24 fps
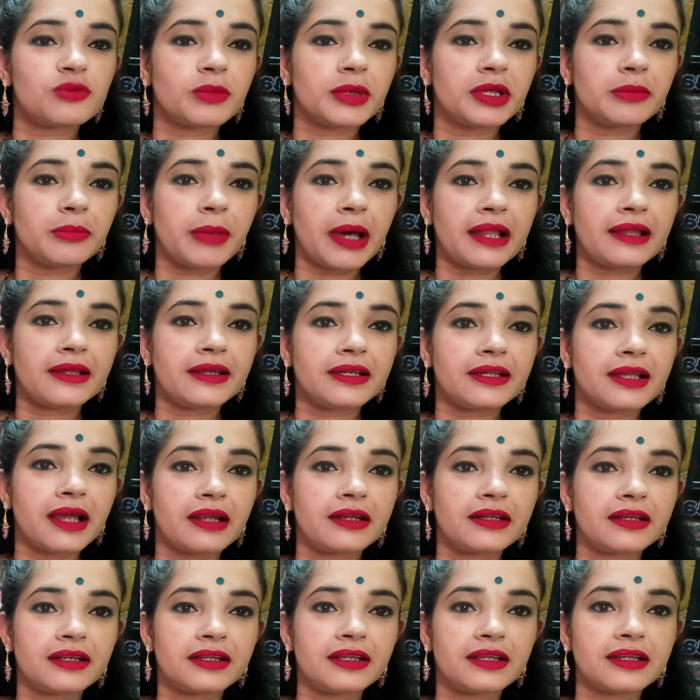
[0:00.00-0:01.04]
जो मैंने पहले की
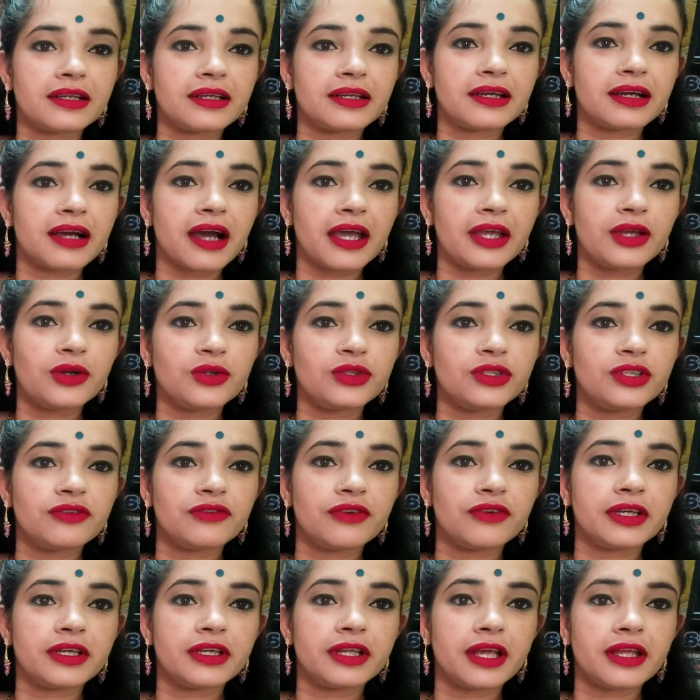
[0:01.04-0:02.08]
लाइट कलर की लगाई हुई थी
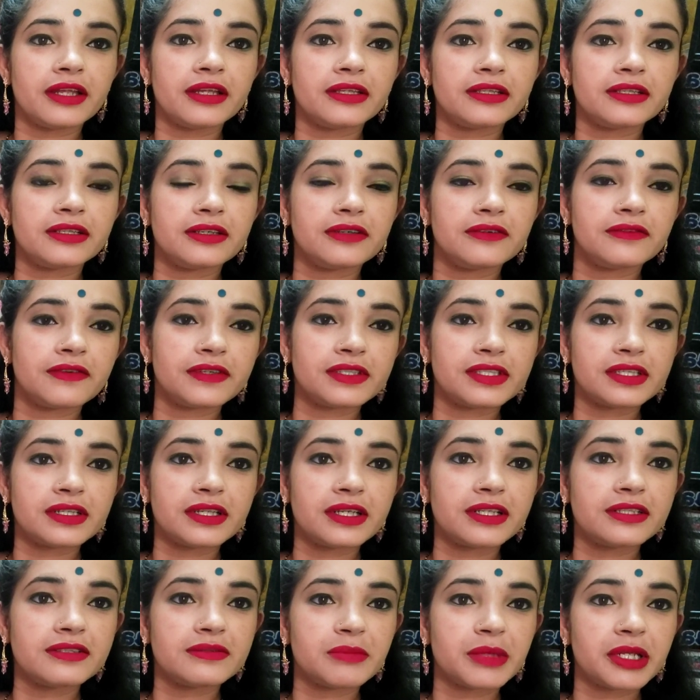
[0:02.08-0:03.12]
वही रहने दी वैसे
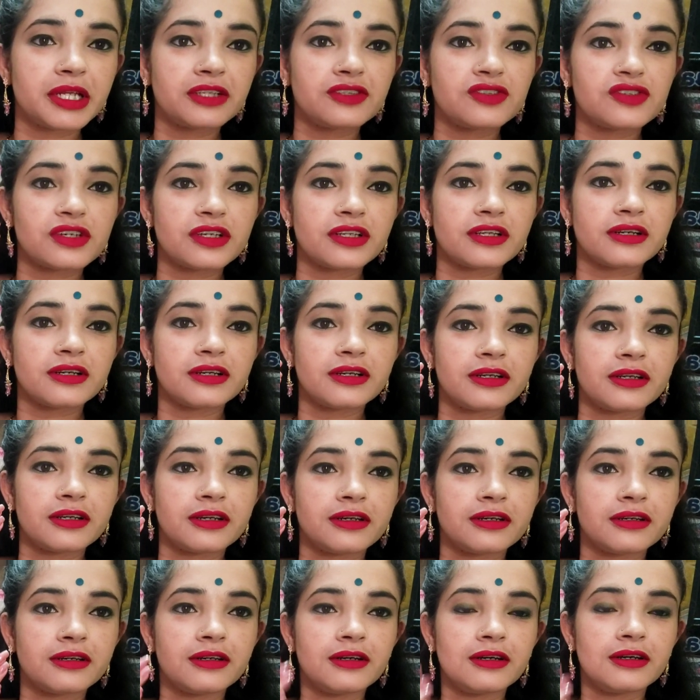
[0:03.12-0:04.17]
नेल्स मेरे अच्छे लग रहे
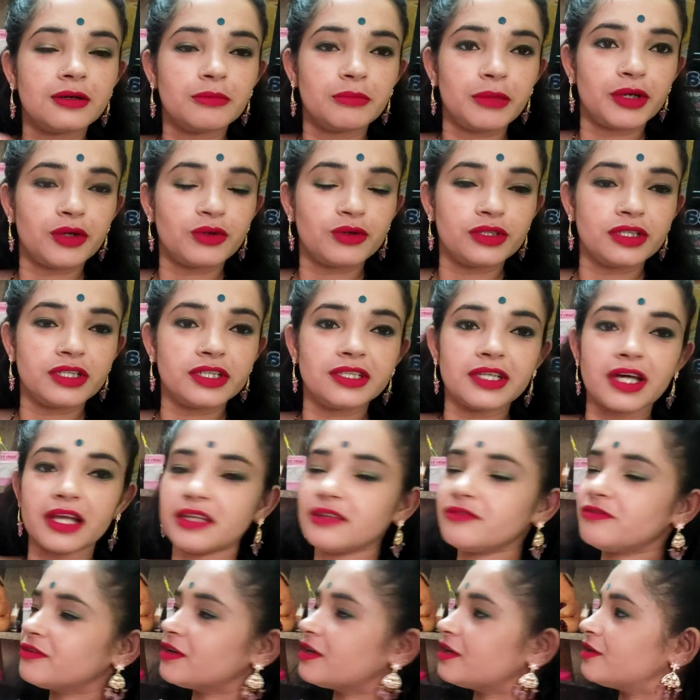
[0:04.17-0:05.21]
हैं मैं खुद की
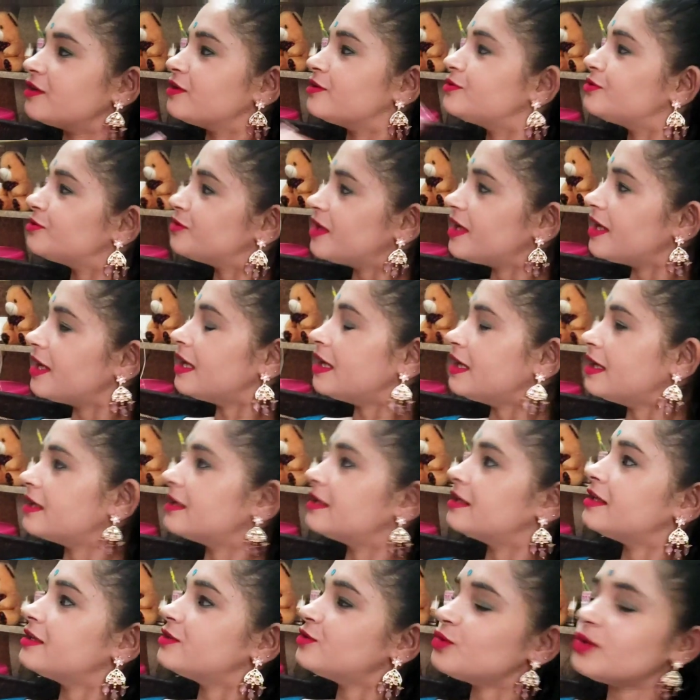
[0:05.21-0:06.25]
तारीफ कर रही हूँ तूने नहीं
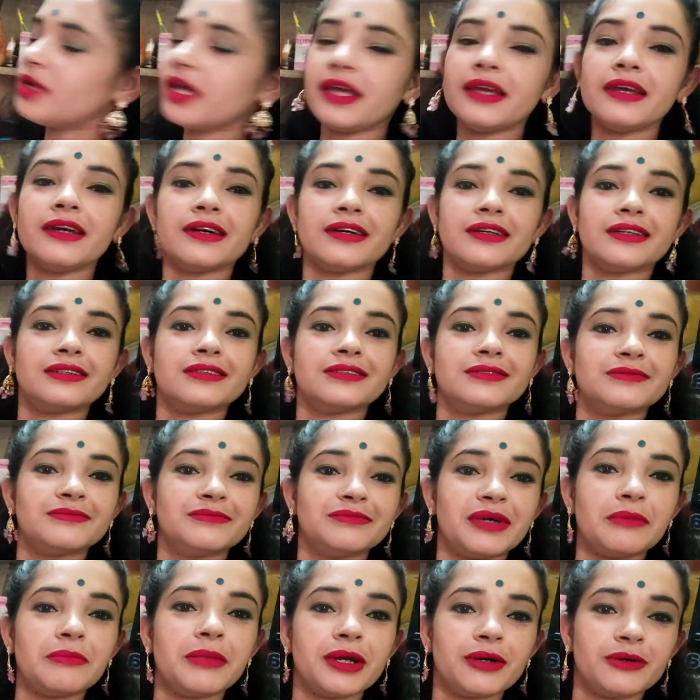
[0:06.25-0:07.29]
करनी है तू नहीं कर
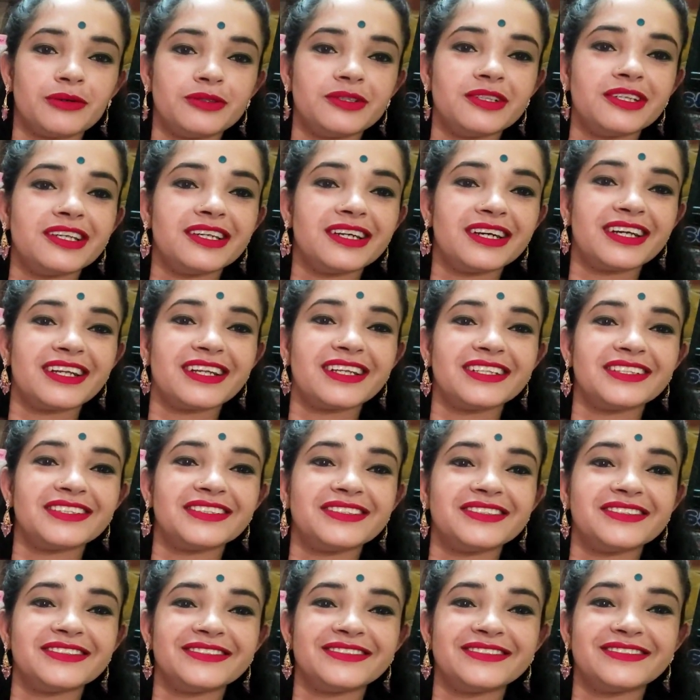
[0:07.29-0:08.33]
पर मैं खुद की कर
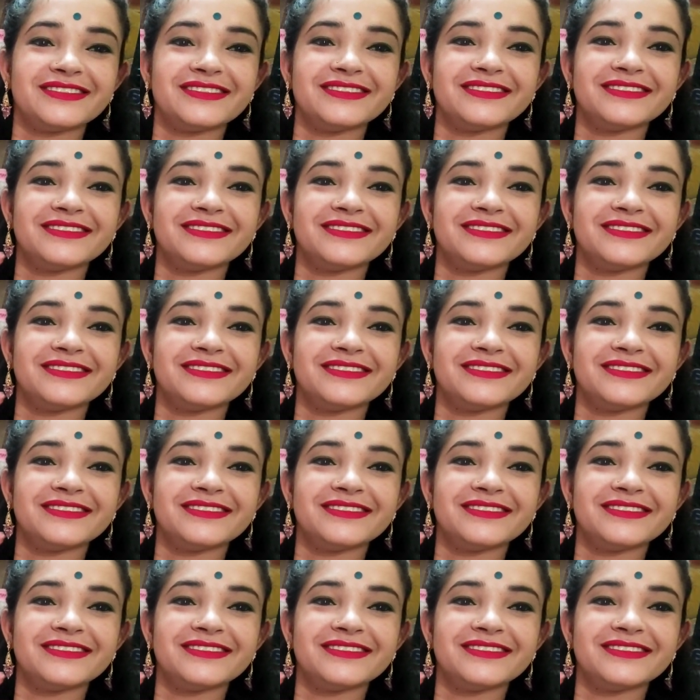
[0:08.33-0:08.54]
लेती हूँ